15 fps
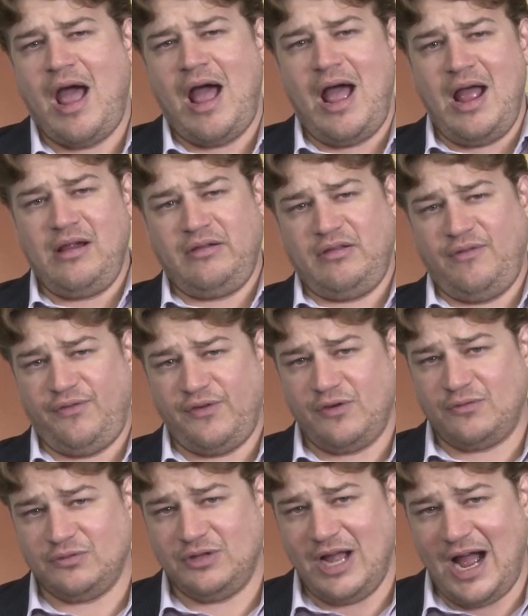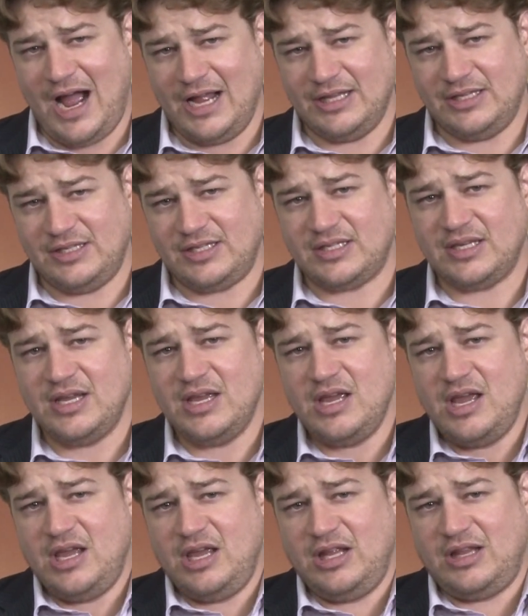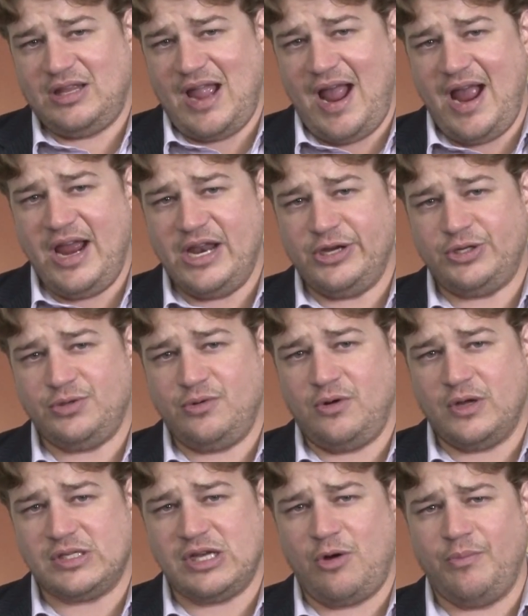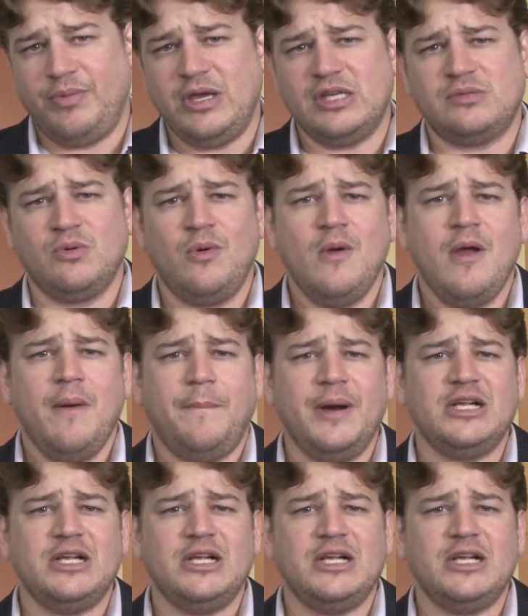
Há dificuldades internas no rosalbismo,